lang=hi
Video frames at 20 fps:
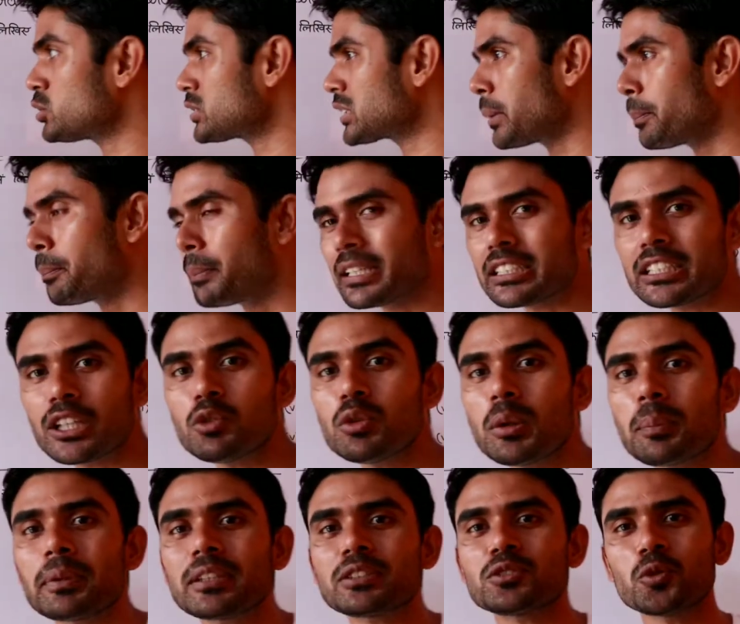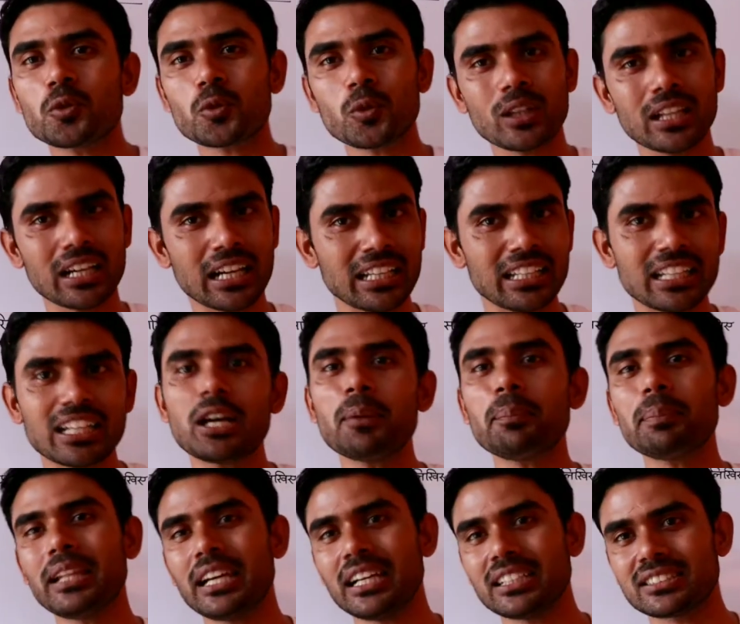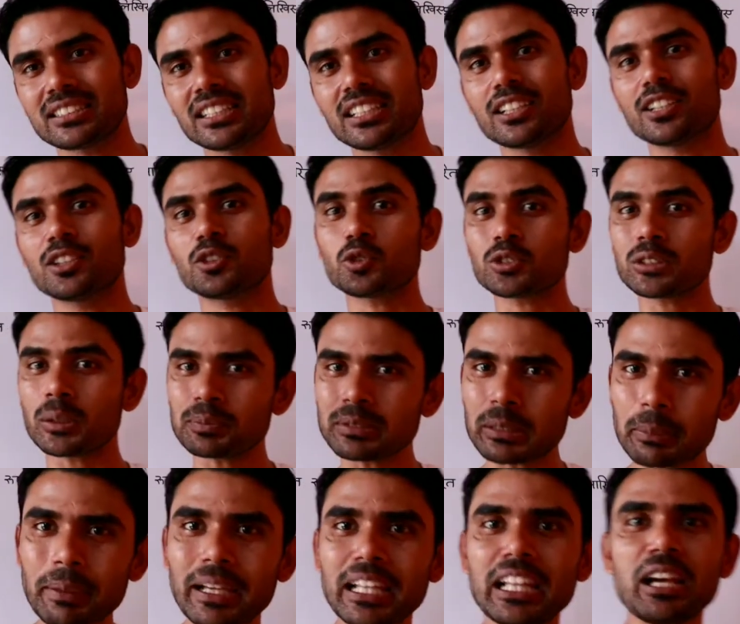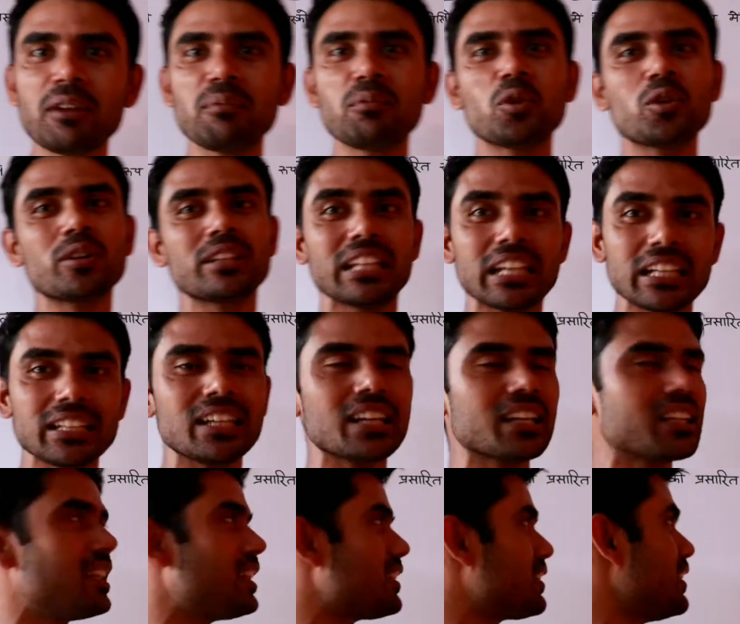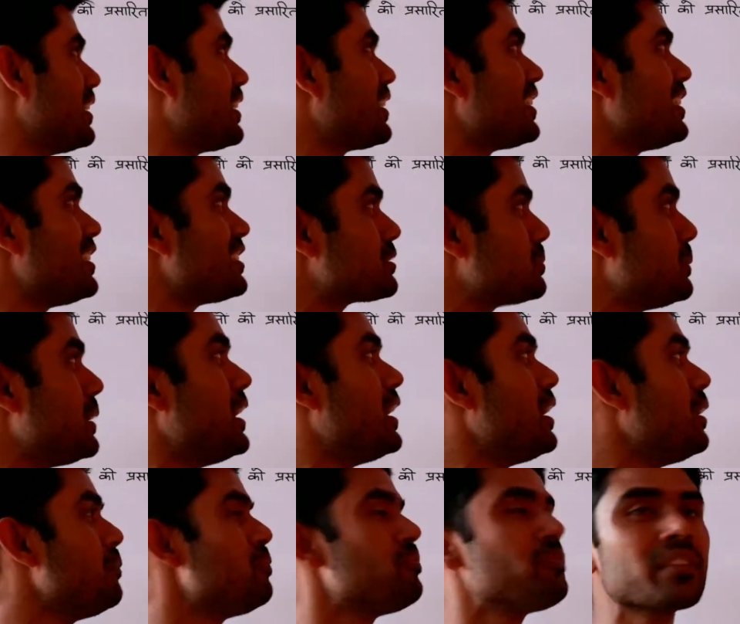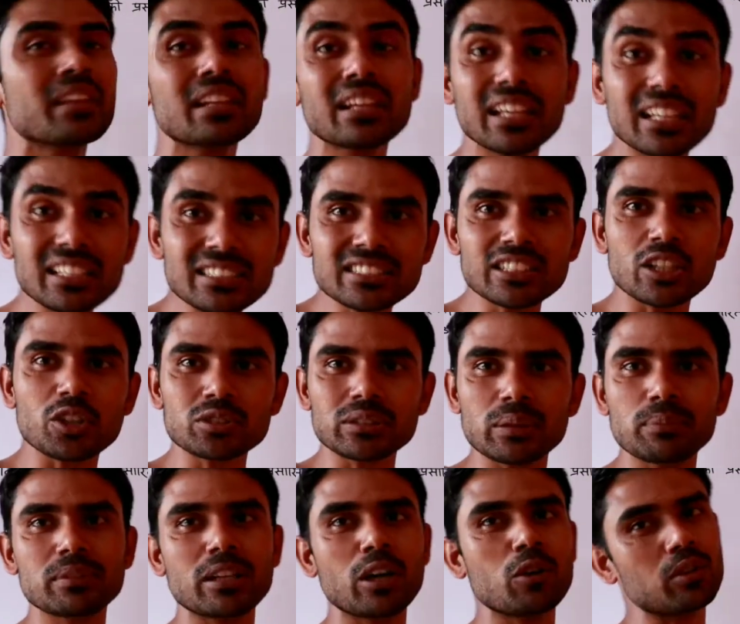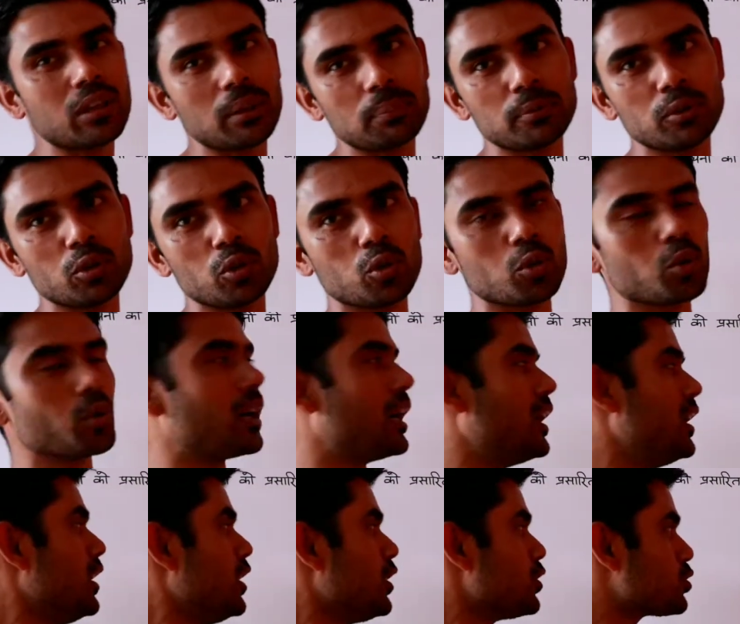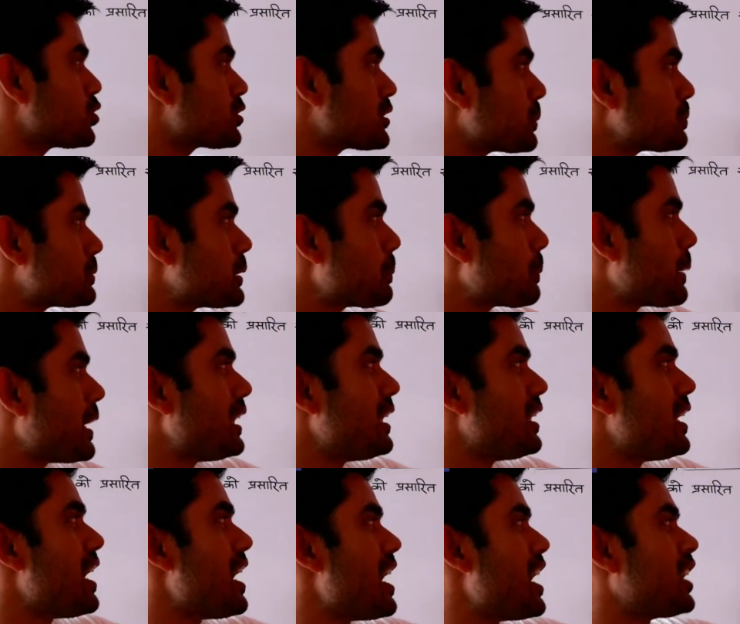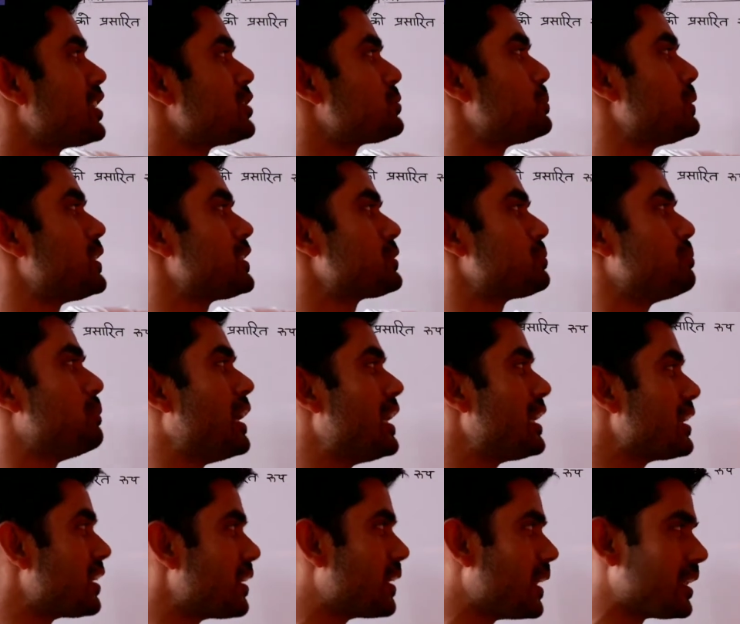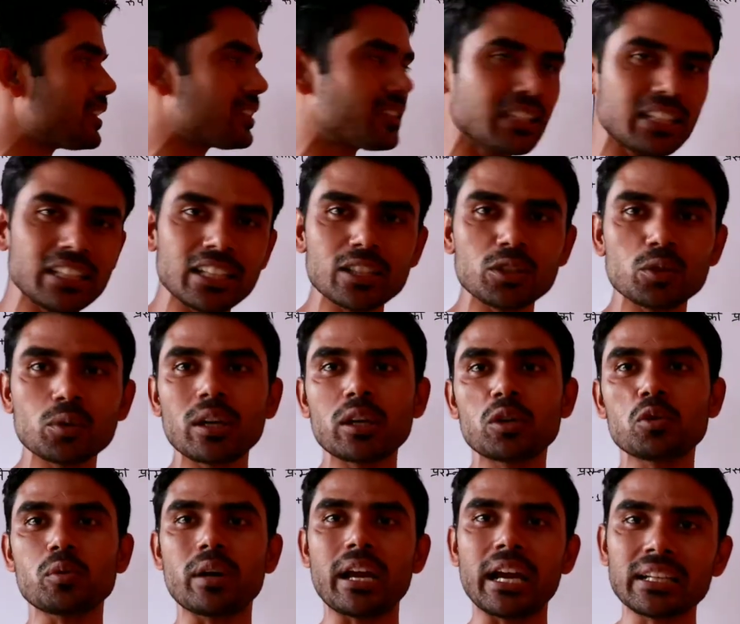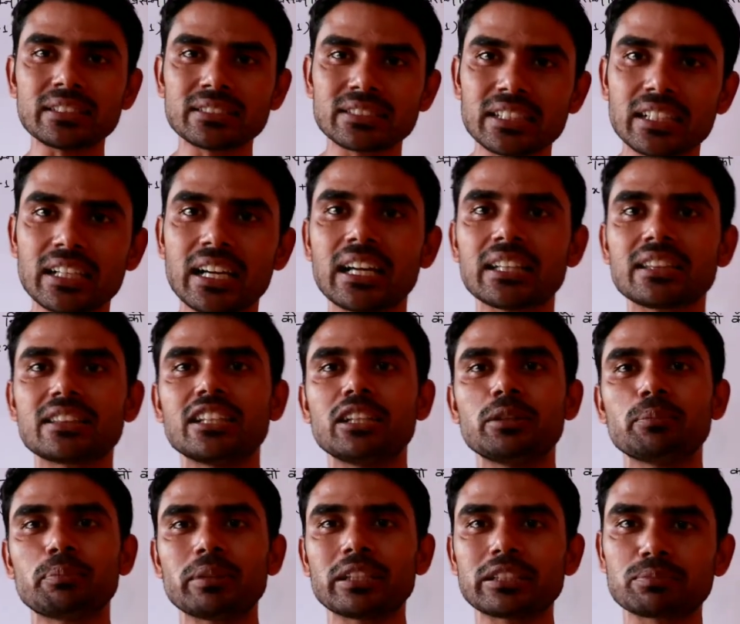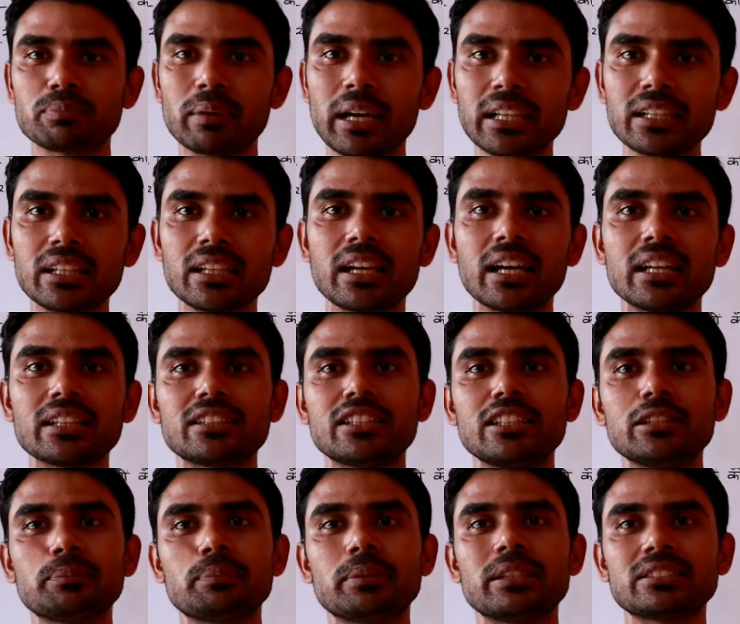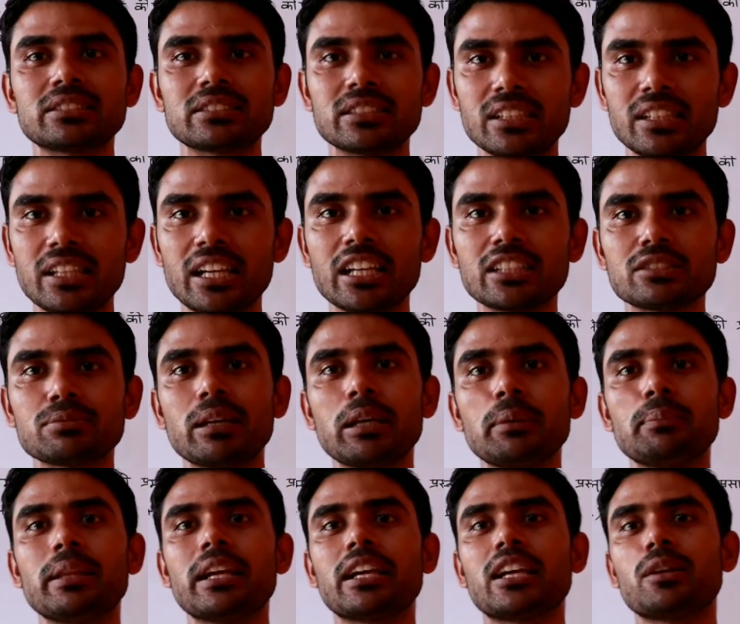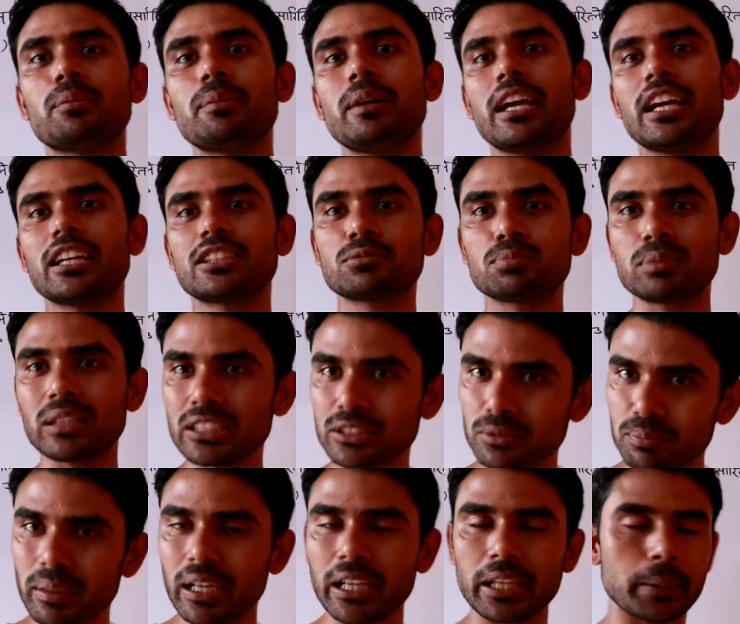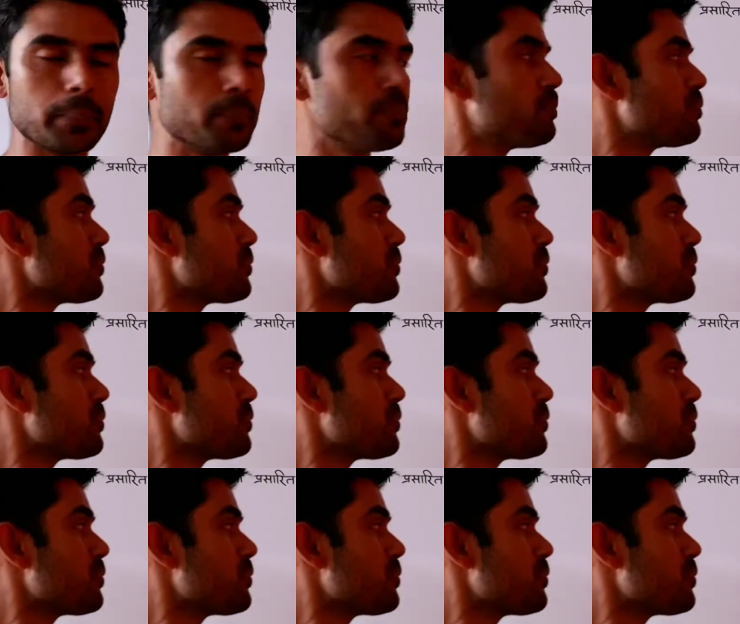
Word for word: उसके बचे हुए प्रश्नों को लगाने का प्रयास करेंगे तो सबसे पहले हम लोग ये देख लेते हैं कि इसमें किन सर्वसंख्याओं का प्रयोग होगा सबसे पहले ये एक्स प्लस बाई की घात तीन एजुकल टू एक्स की घात तीन प्लस बाई की घात तीन प्लस थ्री एक्स बाई ब्रैकेट में एक्स प्लस बाई